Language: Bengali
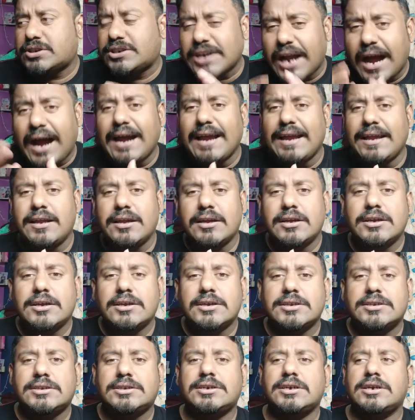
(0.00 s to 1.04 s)
চায়
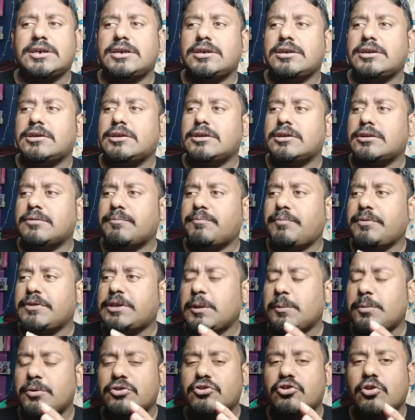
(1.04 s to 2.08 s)
যে
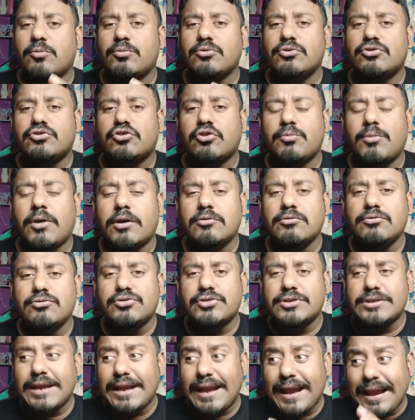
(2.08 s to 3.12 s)
পৃথিবীর সমস্ত মানুষ
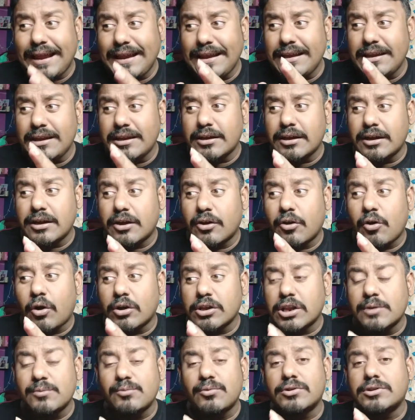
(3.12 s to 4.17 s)
এই
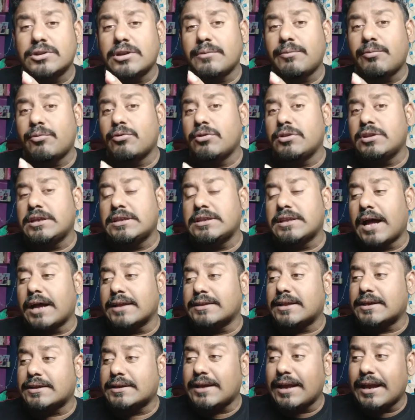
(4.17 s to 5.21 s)
ঘরের মধ্যে বন্দি না
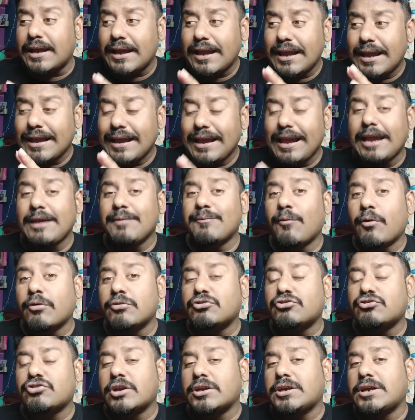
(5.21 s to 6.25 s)
থেকে এই
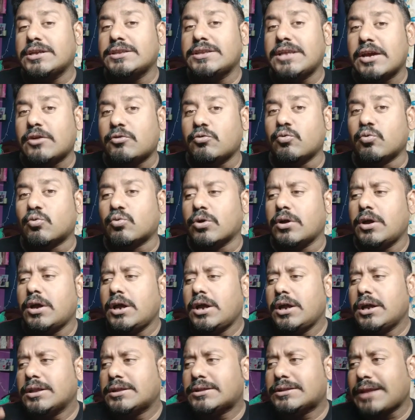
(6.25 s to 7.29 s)
মনস্টারকে দেখুক
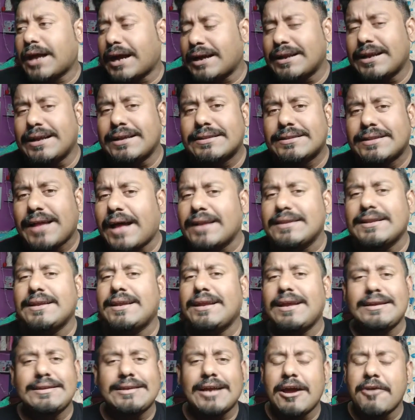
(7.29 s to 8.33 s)
তারা তাদের
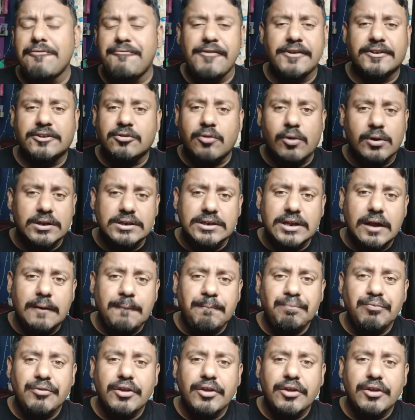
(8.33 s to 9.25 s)
এটা এফেক্ট করে না